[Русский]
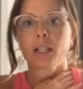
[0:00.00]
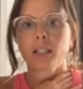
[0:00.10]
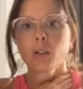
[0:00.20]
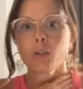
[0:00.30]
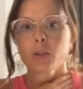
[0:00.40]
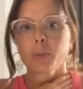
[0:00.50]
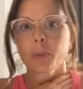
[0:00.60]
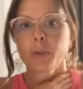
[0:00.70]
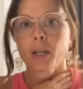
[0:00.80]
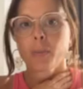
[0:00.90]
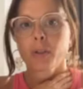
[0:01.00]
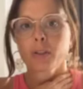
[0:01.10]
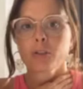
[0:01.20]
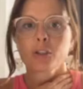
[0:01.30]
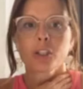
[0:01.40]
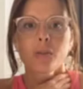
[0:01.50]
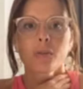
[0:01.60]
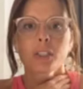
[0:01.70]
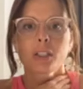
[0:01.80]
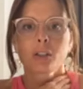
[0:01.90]
Какие у вас проблемы? С
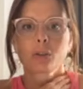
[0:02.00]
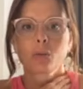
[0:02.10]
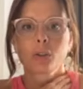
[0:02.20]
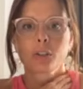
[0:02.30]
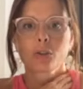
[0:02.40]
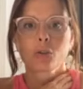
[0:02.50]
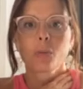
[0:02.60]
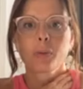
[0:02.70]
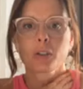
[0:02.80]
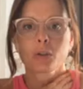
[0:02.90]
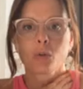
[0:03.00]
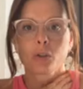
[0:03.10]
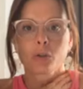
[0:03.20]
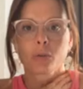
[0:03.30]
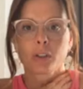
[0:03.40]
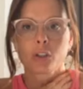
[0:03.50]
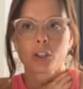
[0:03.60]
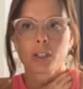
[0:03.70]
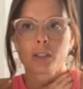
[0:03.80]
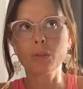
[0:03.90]
чем вы столкнулись? Что происходит у вас?
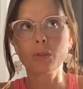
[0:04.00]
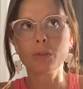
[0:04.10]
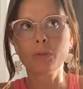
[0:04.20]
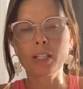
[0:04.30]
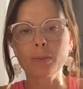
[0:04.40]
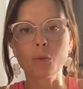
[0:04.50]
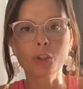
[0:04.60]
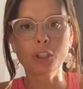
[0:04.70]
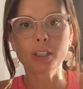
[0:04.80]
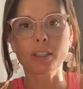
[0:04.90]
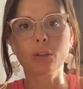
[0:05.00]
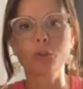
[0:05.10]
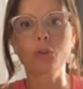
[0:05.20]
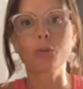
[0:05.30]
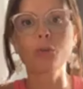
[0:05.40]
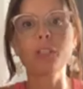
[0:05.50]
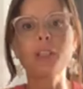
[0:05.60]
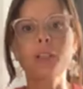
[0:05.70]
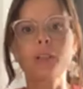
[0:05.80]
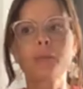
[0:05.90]
Возможности, то есть у
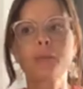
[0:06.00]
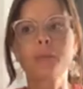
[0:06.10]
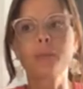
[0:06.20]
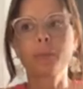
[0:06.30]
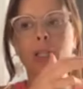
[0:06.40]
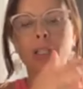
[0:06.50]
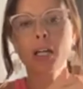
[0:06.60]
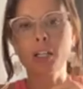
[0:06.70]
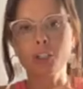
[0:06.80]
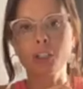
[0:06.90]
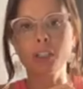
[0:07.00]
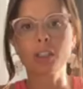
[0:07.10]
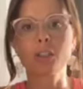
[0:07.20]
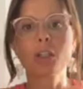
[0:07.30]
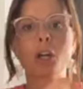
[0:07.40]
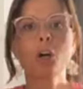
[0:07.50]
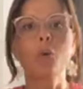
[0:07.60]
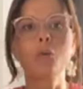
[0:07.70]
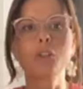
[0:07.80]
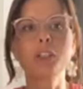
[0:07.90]
них продажи есть,
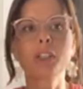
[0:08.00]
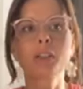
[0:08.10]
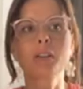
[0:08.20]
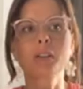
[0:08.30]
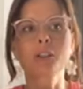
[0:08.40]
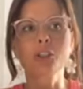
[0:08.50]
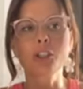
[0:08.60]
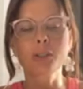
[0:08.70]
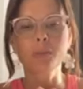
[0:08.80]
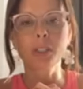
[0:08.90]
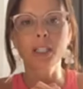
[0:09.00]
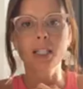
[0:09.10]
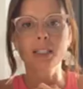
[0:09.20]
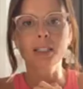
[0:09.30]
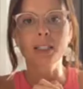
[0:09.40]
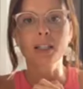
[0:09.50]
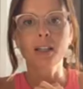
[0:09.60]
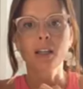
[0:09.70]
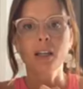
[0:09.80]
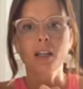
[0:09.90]
у них э, жизнь меняется.
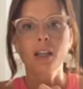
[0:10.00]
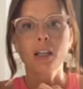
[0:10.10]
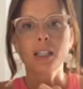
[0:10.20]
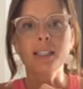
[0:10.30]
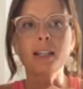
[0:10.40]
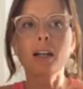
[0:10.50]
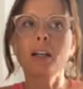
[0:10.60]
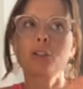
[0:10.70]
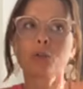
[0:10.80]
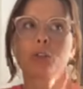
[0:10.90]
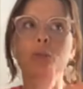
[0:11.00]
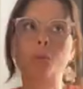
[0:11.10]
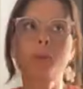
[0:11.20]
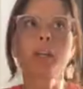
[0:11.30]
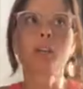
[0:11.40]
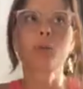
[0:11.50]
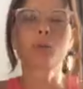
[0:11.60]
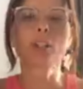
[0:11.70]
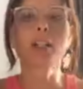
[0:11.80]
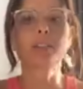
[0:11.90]
Я хочу этому
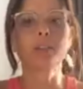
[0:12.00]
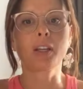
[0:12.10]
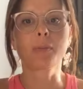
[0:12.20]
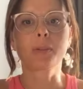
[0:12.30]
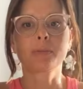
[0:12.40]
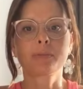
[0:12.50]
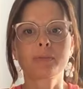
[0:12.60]
проекту уделять время.